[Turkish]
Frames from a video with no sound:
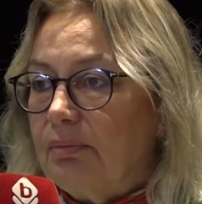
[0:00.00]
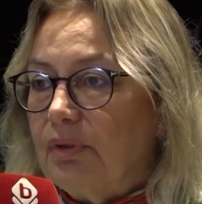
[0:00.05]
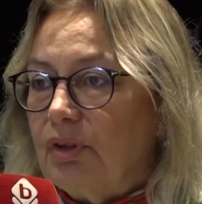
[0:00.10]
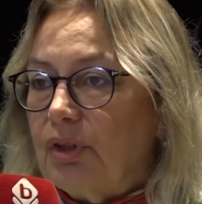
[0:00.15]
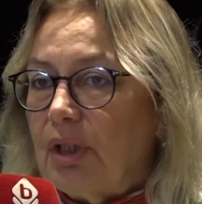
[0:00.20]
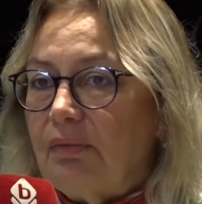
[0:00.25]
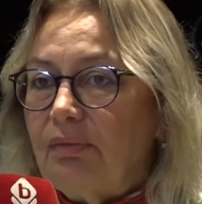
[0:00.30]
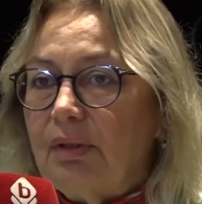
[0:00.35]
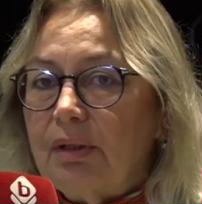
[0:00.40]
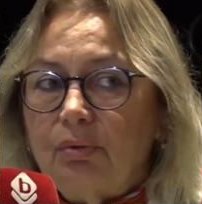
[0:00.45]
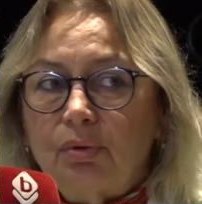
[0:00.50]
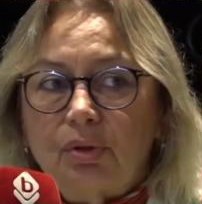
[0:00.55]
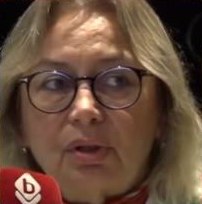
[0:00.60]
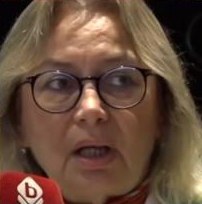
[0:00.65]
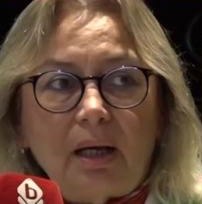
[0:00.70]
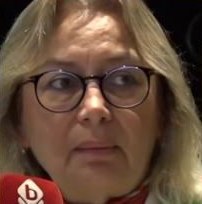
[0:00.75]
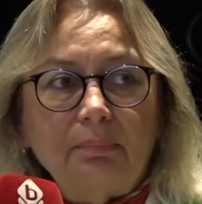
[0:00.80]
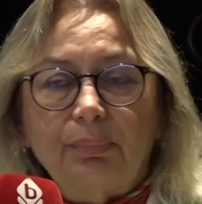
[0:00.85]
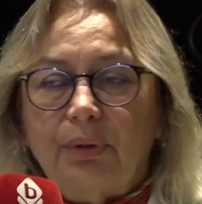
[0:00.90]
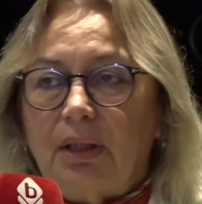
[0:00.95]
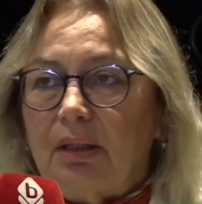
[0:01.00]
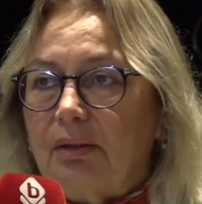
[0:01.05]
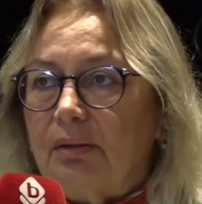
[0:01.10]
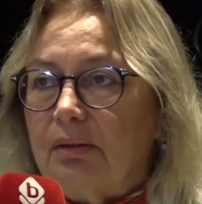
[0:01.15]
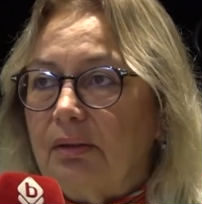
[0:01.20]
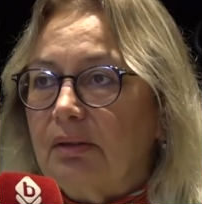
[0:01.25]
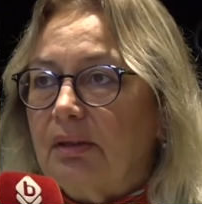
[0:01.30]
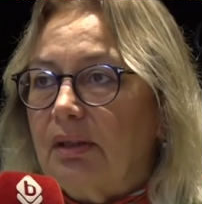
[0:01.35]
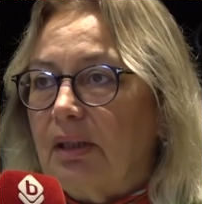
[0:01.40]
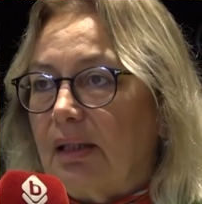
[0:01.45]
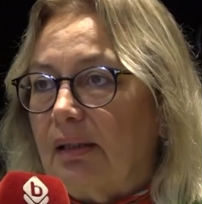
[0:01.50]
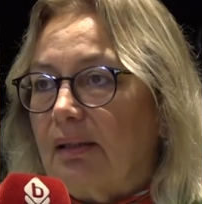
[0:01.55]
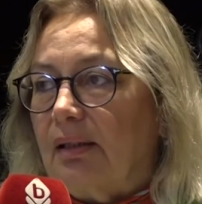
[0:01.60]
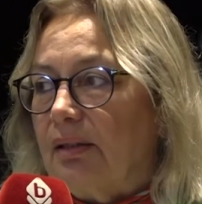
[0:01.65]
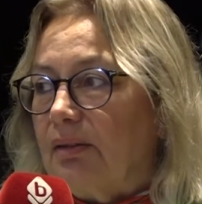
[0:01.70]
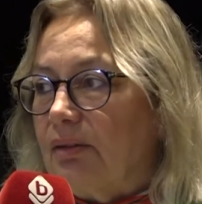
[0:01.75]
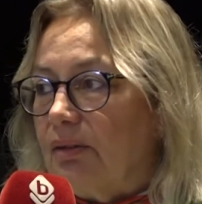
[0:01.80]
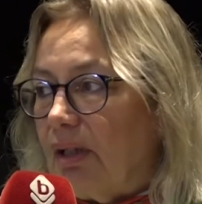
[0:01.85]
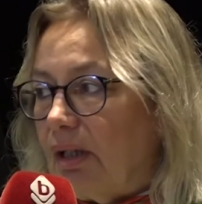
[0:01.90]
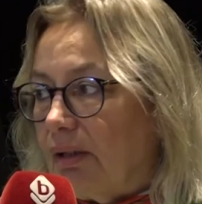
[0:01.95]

çevre düzen planı, kentlerin